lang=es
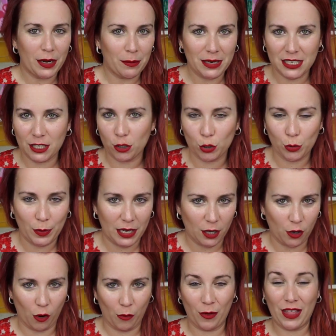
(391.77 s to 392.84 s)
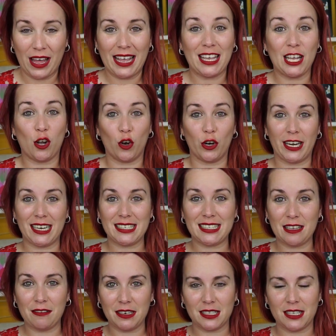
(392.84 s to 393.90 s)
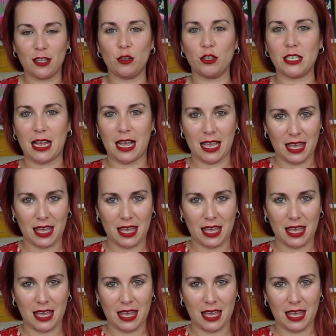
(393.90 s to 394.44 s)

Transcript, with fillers: me siento súper incómoda y con este vestido, o sea,